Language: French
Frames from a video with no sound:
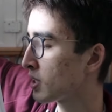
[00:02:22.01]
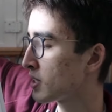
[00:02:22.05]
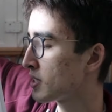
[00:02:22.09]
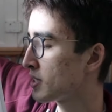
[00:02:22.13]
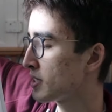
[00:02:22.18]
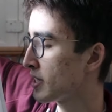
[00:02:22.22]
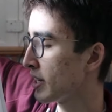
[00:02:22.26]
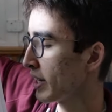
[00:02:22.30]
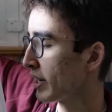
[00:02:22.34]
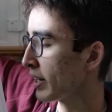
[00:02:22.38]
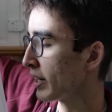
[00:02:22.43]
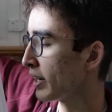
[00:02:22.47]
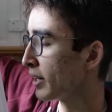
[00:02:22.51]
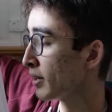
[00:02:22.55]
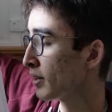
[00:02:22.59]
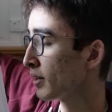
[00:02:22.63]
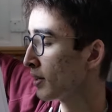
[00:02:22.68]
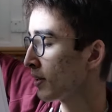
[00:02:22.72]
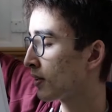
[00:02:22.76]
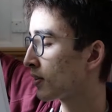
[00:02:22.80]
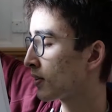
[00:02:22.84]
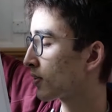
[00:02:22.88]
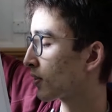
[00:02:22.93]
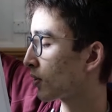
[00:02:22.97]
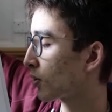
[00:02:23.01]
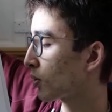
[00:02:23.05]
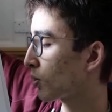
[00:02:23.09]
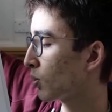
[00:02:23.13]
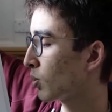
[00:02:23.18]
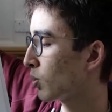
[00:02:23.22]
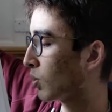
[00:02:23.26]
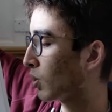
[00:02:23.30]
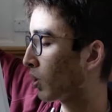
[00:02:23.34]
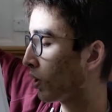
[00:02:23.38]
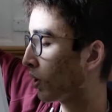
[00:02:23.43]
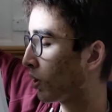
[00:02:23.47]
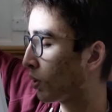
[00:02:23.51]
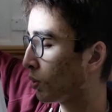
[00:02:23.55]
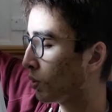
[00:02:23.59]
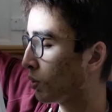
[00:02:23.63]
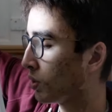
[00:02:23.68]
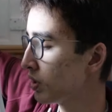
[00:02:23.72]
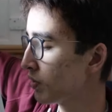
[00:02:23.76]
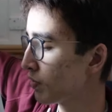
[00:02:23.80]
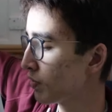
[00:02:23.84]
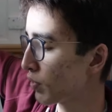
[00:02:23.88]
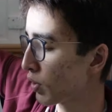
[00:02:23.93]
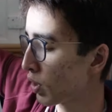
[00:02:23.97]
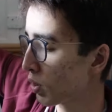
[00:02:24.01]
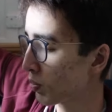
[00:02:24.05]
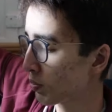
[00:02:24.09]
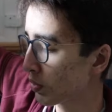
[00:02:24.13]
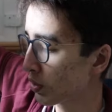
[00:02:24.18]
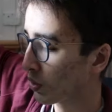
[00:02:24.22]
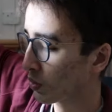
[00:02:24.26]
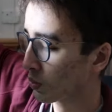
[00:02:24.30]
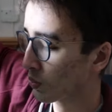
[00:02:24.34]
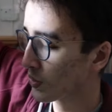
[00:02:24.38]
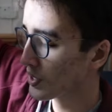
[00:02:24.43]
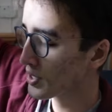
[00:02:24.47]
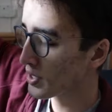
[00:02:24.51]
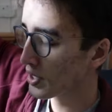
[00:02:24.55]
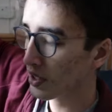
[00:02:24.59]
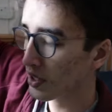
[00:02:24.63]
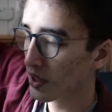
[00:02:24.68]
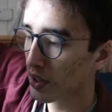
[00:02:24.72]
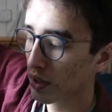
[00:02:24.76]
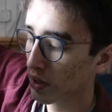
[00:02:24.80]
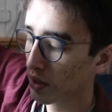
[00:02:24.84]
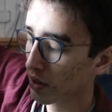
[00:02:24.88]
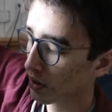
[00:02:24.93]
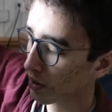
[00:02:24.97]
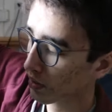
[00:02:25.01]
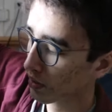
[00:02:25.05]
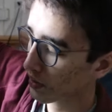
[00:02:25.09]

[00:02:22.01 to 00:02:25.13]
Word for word: Sierra, Tango, Uniforme, Whisky,